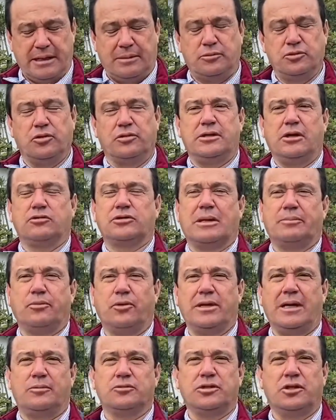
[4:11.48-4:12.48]
digamos, donde los
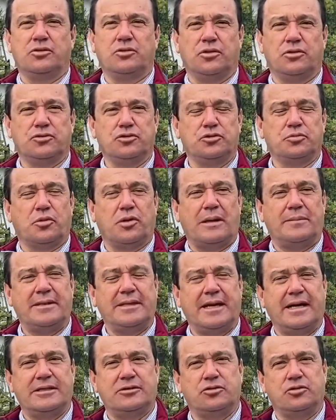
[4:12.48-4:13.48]
apoyamos en todos sus
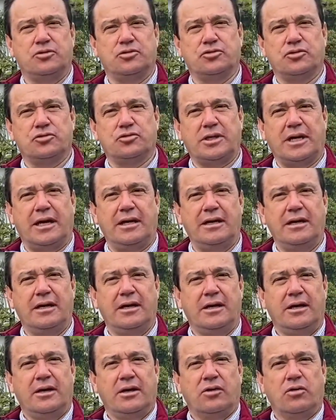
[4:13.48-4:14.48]
programas de gestión social,
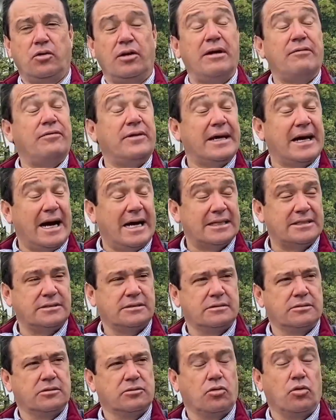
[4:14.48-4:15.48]
con
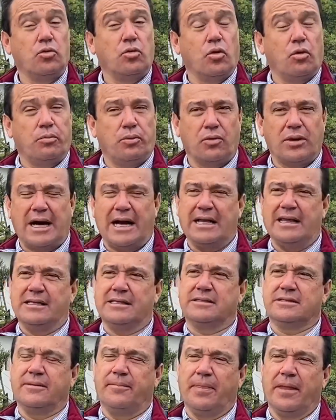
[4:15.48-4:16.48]
EFIGAS, con
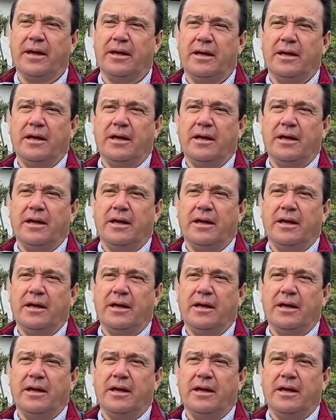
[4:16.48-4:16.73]
Corpocaldas.